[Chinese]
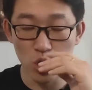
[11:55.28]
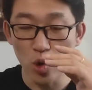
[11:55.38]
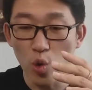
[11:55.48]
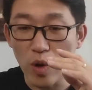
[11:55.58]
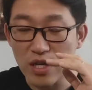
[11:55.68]

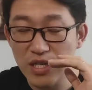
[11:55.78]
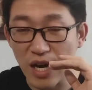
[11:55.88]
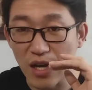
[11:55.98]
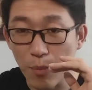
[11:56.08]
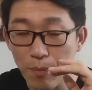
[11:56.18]
如果是
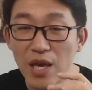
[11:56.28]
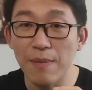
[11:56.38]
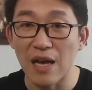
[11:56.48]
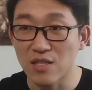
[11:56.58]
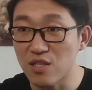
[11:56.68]
想要
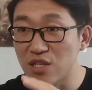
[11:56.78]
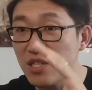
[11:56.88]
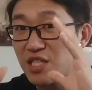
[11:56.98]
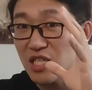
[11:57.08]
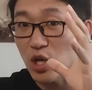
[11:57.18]
避免自己
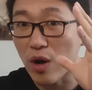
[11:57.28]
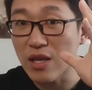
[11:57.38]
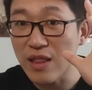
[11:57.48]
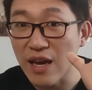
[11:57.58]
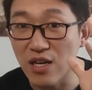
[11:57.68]
喜
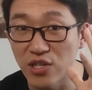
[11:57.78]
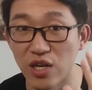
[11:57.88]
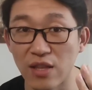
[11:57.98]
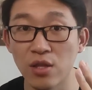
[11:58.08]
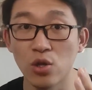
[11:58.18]
欢的那个
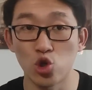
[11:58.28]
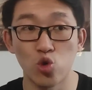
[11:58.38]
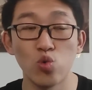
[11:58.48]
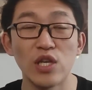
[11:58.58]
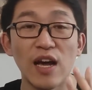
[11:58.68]
人
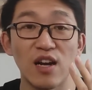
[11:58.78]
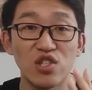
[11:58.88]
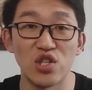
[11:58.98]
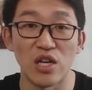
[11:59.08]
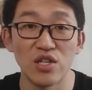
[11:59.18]
出现了
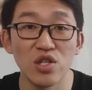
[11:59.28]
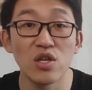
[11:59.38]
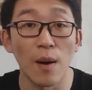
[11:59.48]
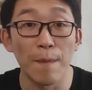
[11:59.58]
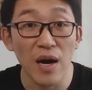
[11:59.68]
人
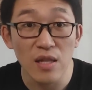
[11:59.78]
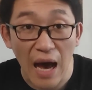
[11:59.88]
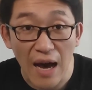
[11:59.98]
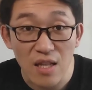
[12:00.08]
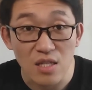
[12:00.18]
设崩
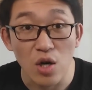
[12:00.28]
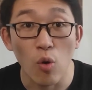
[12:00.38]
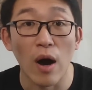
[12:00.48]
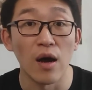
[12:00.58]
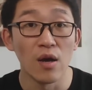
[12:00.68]
塌的
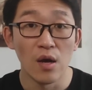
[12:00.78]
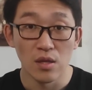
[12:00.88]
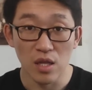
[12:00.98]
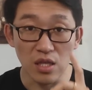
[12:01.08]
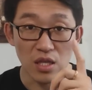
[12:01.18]
情况，
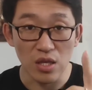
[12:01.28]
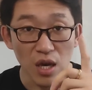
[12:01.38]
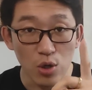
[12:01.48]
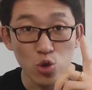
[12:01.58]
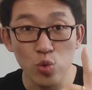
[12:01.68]
那你一
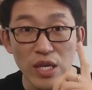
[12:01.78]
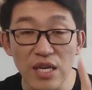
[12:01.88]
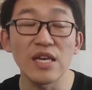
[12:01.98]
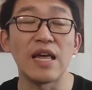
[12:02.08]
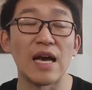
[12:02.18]
定要注意
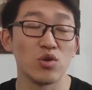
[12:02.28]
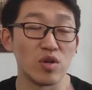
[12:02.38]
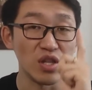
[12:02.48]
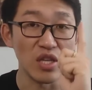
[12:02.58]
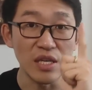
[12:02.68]
一点，就
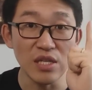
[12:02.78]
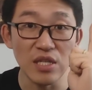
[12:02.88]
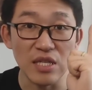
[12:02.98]
是你